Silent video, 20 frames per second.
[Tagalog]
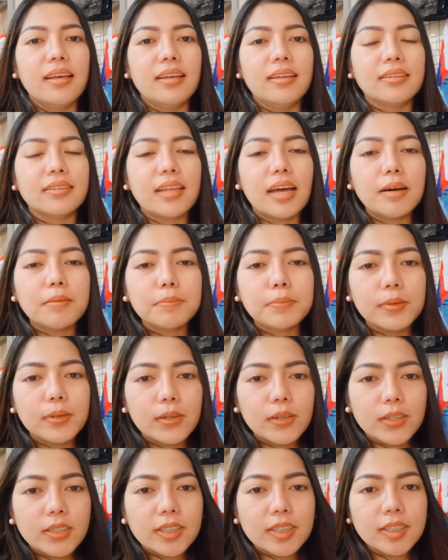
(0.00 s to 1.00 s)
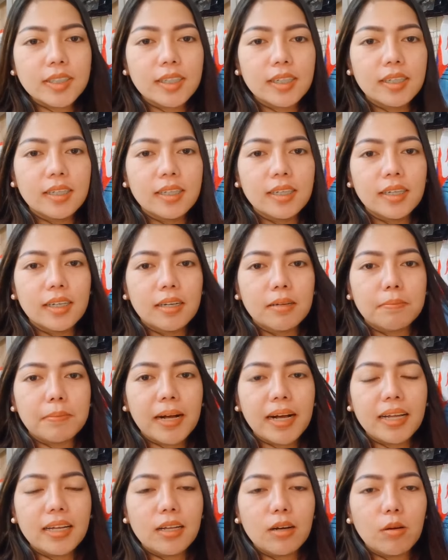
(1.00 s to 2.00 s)
Tapos,
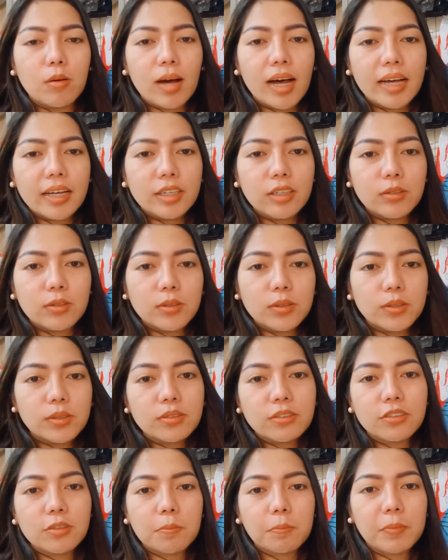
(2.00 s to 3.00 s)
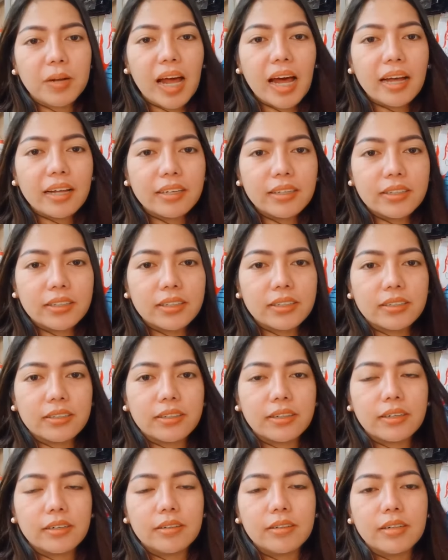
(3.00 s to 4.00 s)
pangalawa, yung supplier
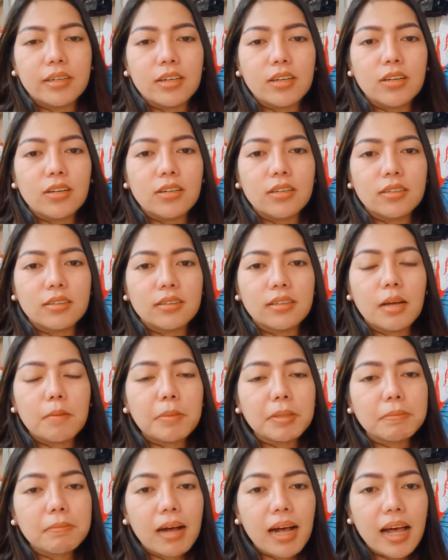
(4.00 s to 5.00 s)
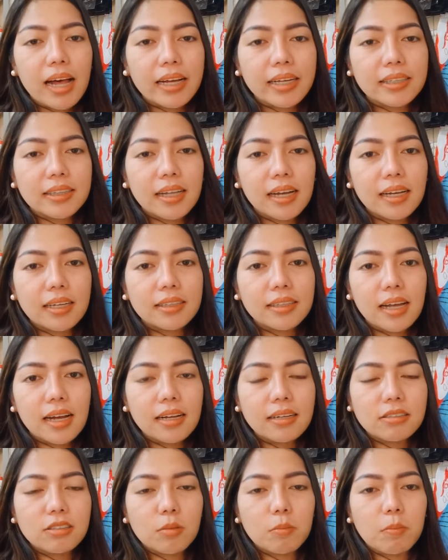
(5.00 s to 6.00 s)
dapat makakita ka
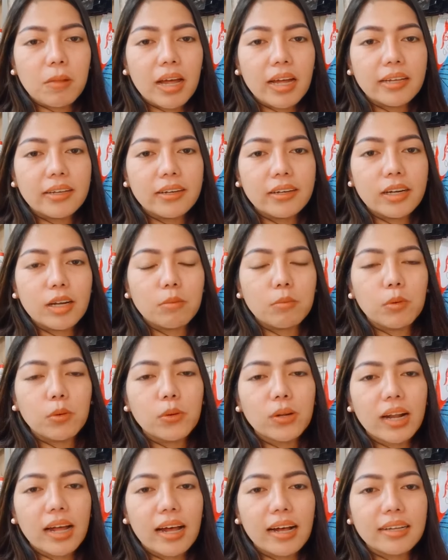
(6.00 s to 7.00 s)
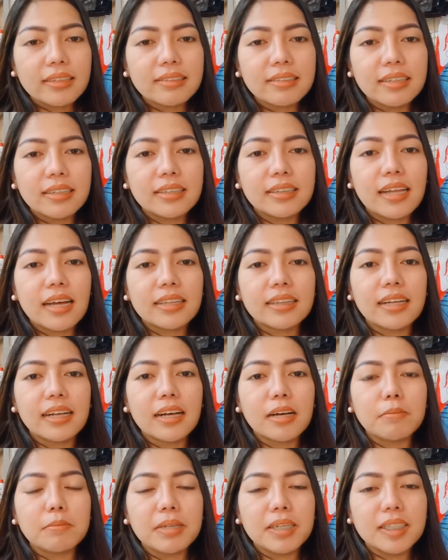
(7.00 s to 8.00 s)
ng supplier na mura. Kasi dati
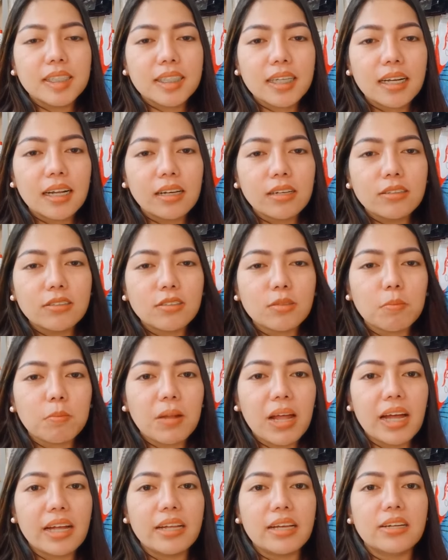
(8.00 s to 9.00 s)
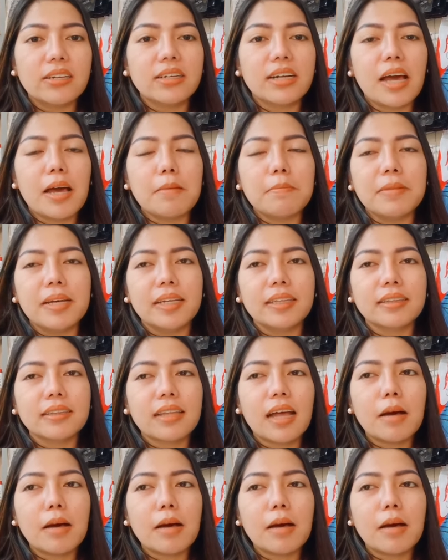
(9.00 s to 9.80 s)
kami, isa lang yung supplier namin.